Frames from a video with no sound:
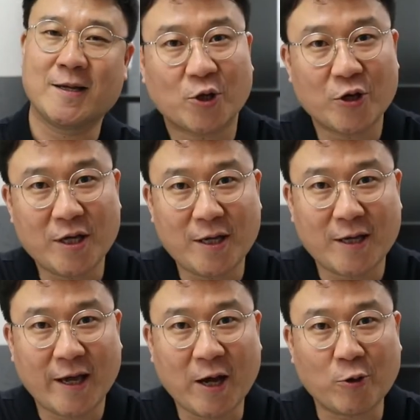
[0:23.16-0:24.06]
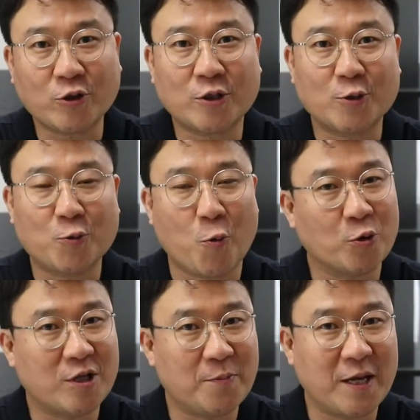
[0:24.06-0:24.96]
저희 해커스
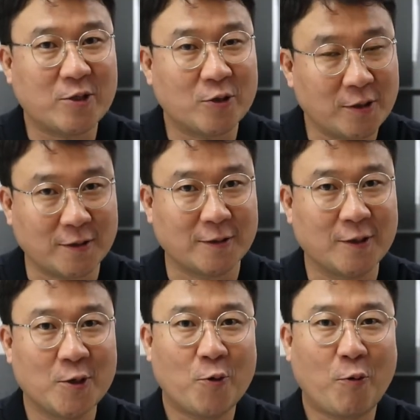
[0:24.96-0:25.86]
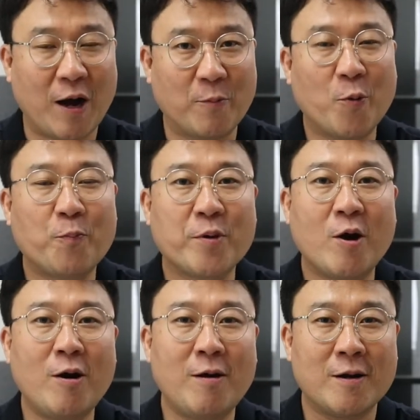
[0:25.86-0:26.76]
공TV에서는
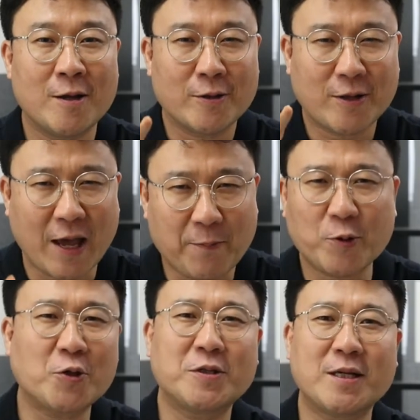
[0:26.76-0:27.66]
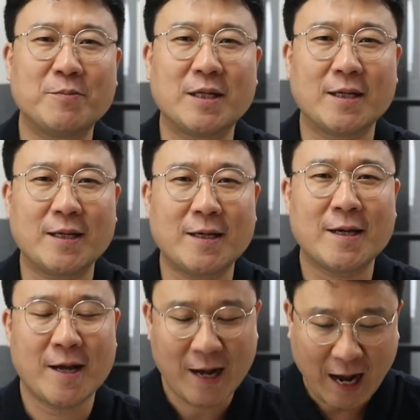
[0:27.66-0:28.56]
과목별 대표 선생님들이
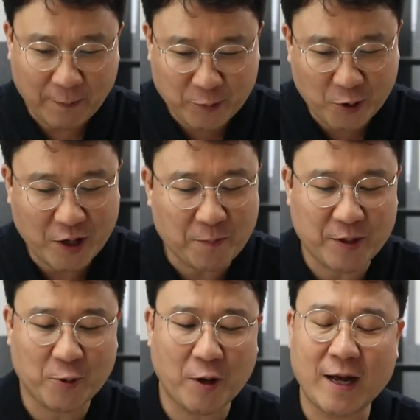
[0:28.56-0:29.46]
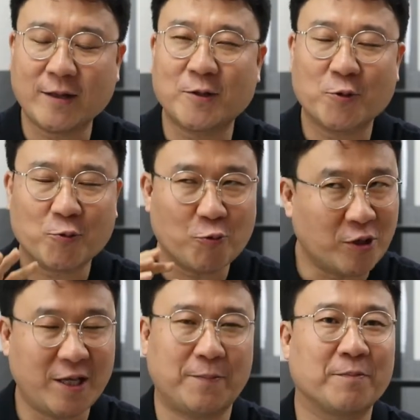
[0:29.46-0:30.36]
합격에 필요한
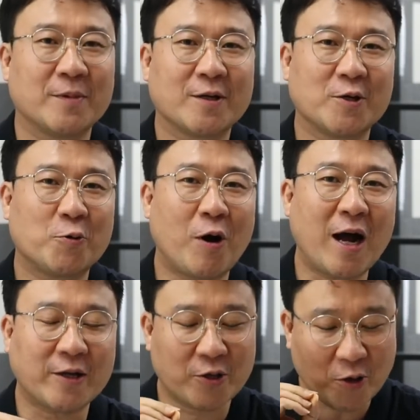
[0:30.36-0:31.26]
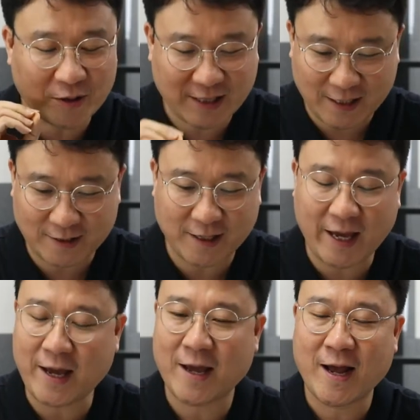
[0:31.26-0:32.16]
꿀팁 그리고
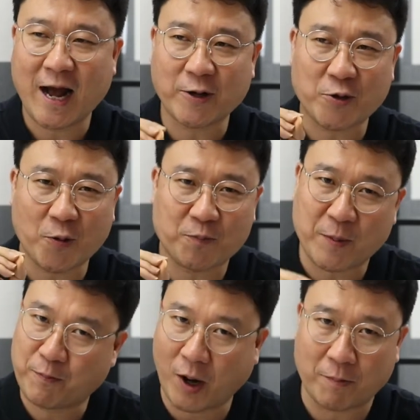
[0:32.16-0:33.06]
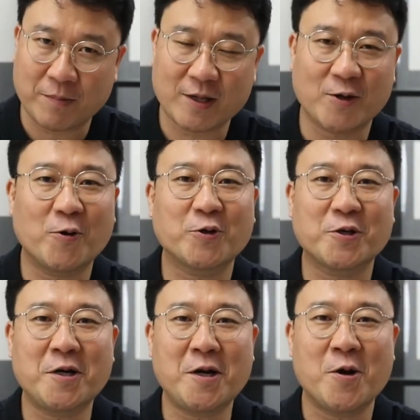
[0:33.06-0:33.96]
합격생들의 합격 비법 이런
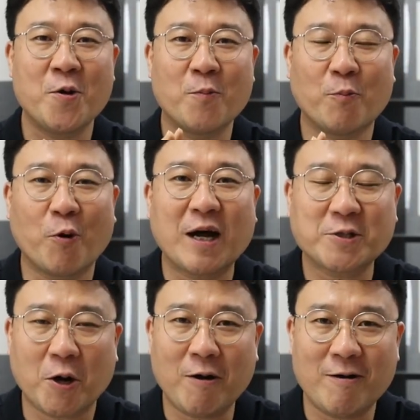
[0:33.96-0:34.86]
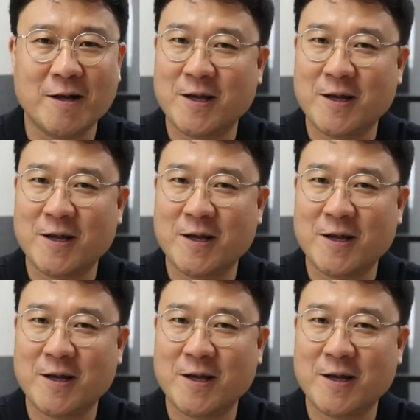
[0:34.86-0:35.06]
것들을 모아서